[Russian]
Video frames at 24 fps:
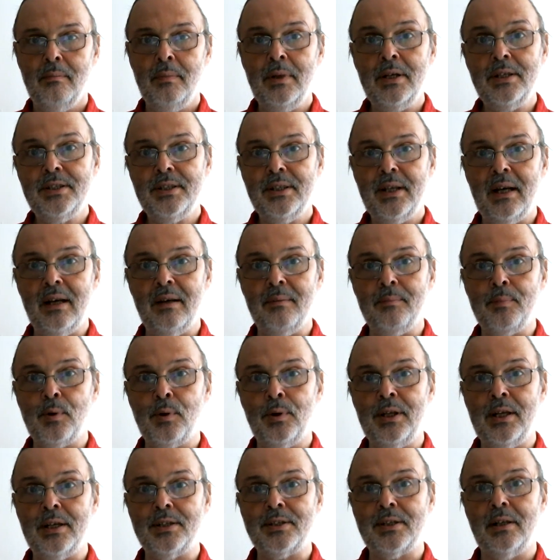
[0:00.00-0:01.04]
Мы знаем
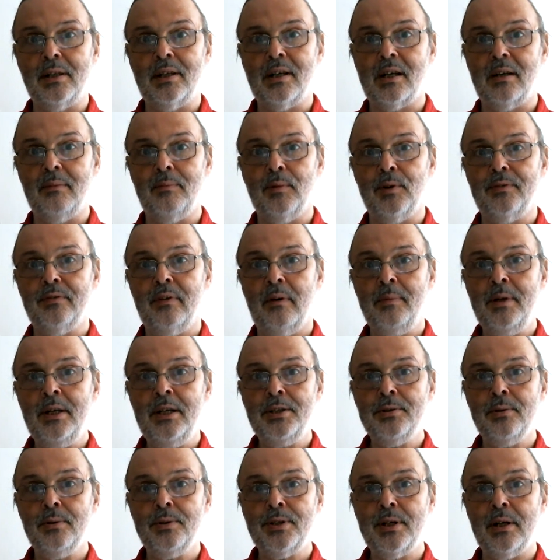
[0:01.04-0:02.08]
про несколько работ
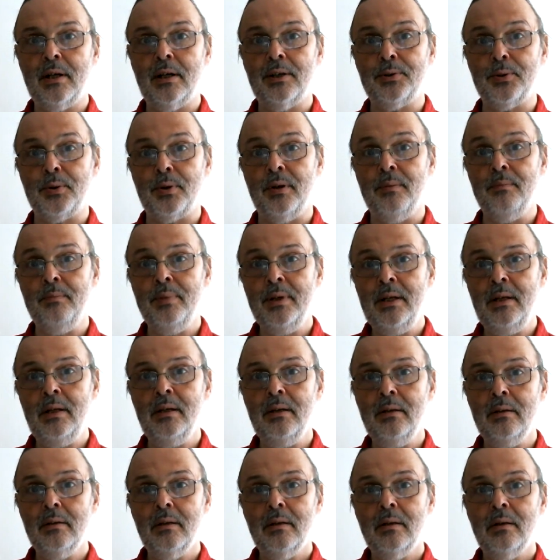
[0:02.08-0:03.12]
Фабрициуса, которые
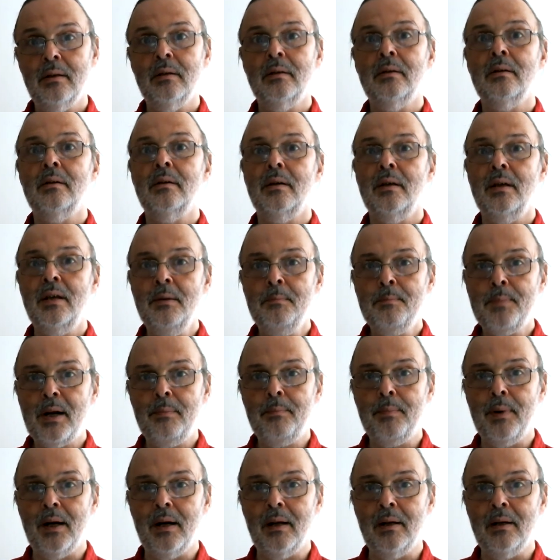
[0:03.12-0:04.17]
были и
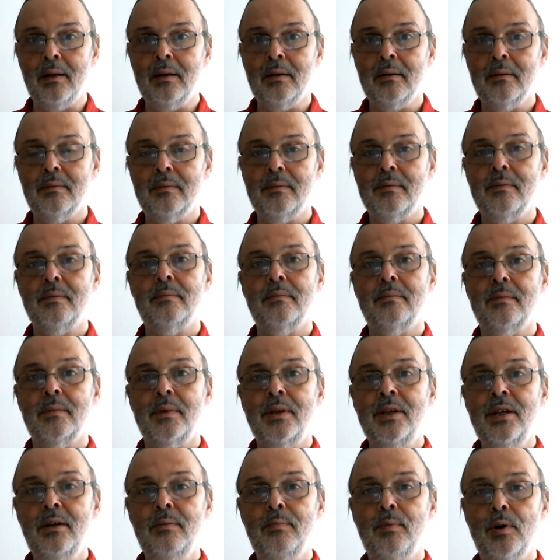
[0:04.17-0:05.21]
пропали.
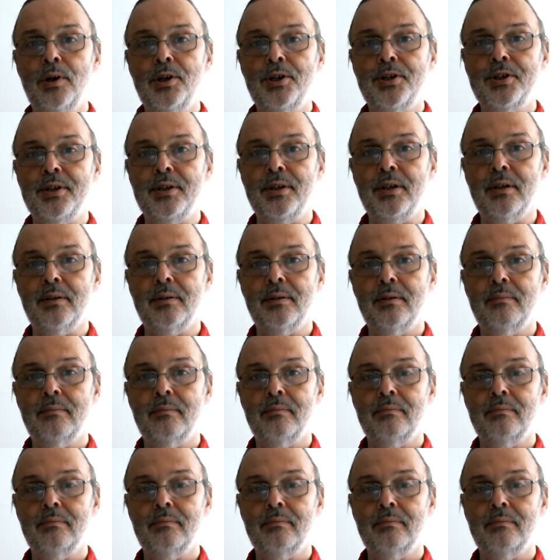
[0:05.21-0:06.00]
Их больше нет.